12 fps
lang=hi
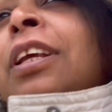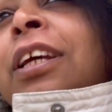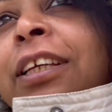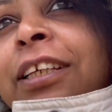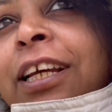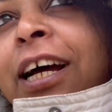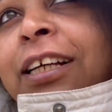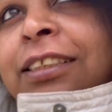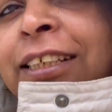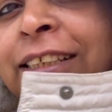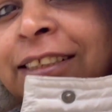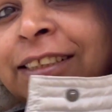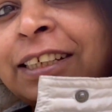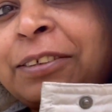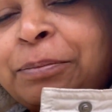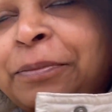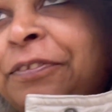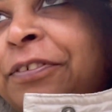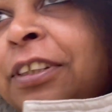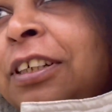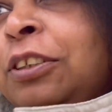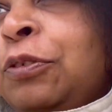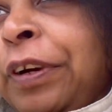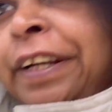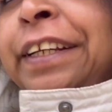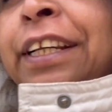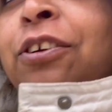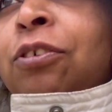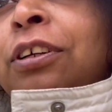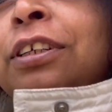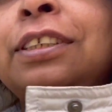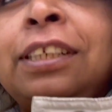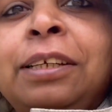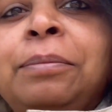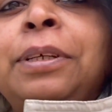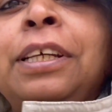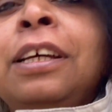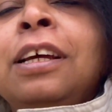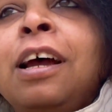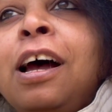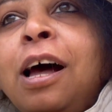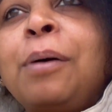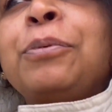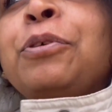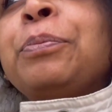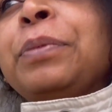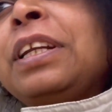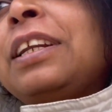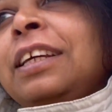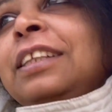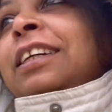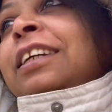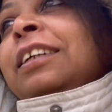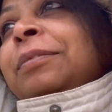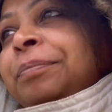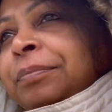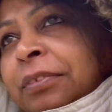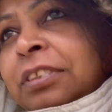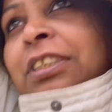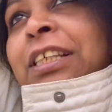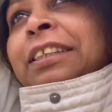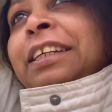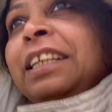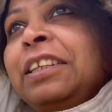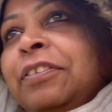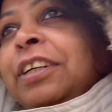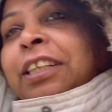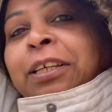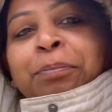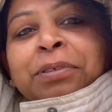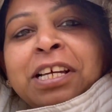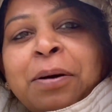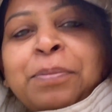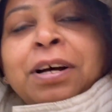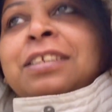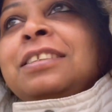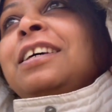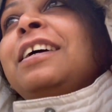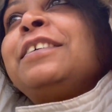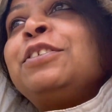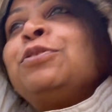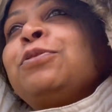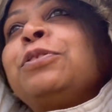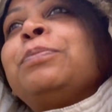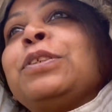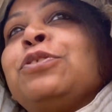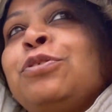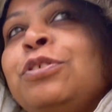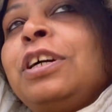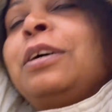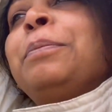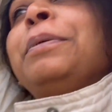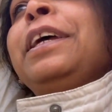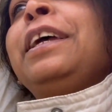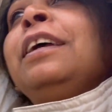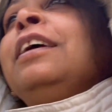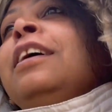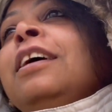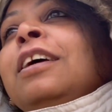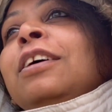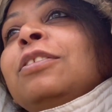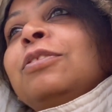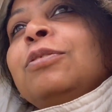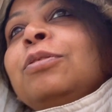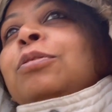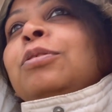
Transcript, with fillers: या सिक्सटीन ट्वेंटी डॉलर्स की भी आपको मिल रही थी जैसे डेली वेयर के पजामाज नाइट सूट बच्चों के कपड़े तो